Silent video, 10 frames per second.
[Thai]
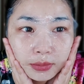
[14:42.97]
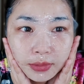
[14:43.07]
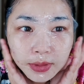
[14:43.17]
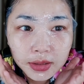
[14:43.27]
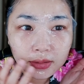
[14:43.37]
ก็
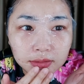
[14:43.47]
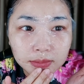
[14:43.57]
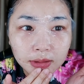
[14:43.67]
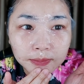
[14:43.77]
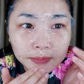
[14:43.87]
ไม่เห็นเลยใช่
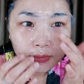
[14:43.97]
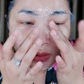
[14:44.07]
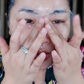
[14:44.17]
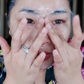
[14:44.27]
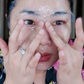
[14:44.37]
ปะ
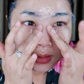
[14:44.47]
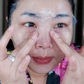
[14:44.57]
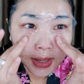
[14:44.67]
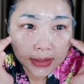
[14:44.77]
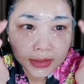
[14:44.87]
คือเรา
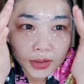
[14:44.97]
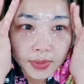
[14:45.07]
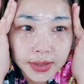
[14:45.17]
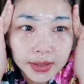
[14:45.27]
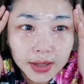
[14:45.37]
มาร์กทิ้ง
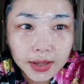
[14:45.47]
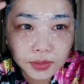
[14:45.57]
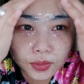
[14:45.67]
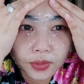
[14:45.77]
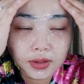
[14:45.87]
ไว้อย่างเงี้ยค่ะ
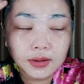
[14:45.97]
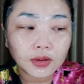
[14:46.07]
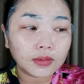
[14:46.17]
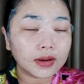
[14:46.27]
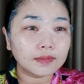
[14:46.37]
ทุกคนแล้วเรา
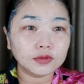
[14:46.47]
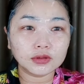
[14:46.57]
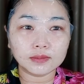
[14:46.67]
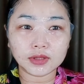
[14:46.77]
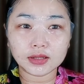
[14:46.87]
ก็ไปทำนู่น
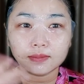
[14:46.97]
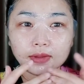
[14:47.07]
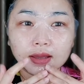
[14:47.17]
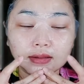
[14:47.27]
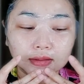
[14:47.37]
ทำนี่
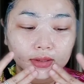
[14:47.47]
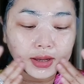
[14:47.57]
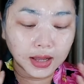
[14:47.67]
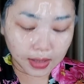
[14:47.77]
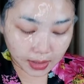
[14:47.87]
ทำนั่น นะ
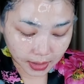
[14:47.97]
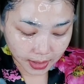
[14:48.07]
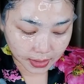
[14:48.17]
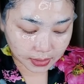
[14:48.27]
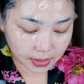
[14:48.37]
คะ
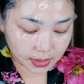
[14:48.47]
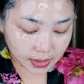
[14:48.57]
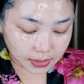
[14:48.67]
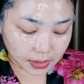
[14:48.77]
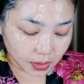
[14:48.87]
อันนี้
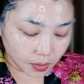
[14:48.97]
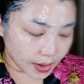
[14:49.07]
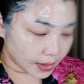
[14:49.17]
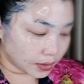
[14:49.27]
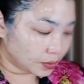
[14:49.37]
ให้ทิ้ง
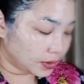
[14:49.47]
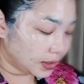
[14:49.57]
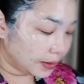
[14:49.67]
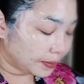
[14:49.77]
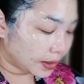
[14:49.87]
ไว้อยู่
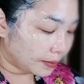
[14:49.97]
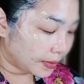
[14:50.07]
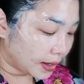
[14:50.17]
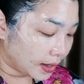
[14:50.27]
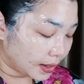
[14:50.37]
ที่ประ
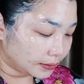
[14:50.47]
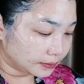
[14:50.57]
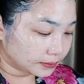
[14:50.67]
มาณ